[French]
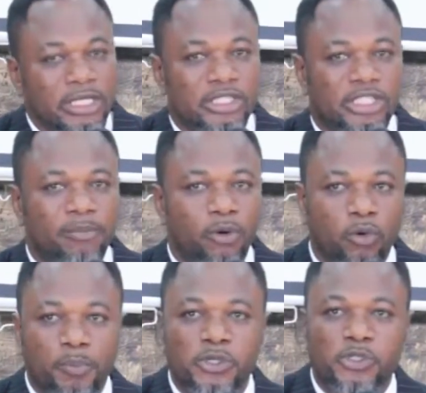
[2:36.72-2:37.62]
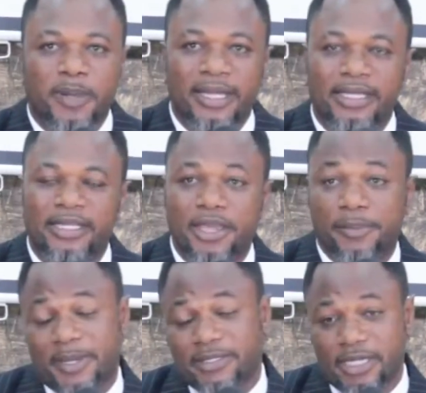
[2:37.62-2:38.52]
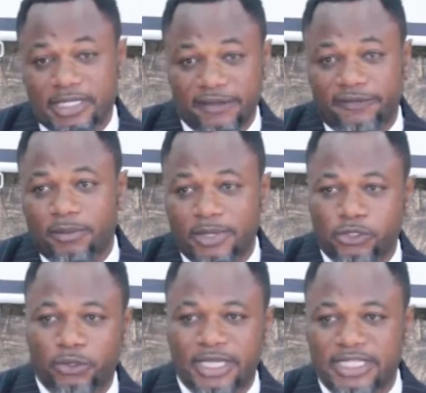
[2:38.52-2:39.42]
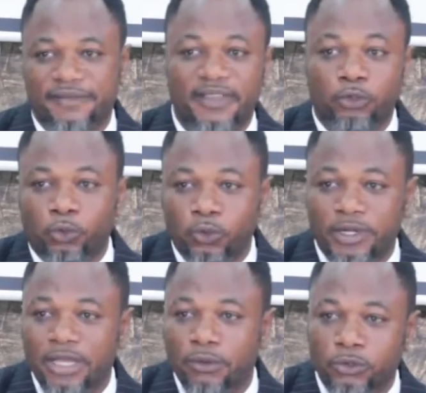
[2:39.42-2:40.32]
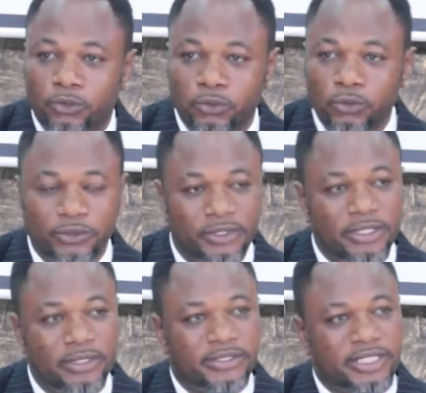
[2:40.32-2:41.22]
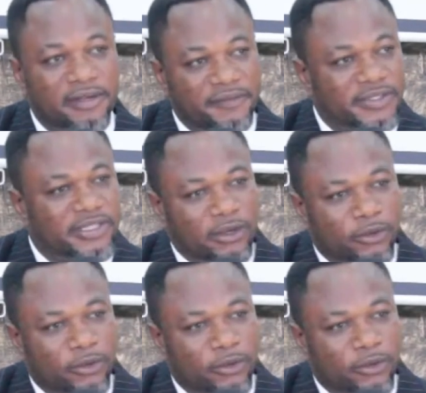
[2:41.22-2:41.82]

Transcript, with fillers: J'ai beaucoup plus parlé d'ailleurs parce que les informations que j'avais tournées autour du service de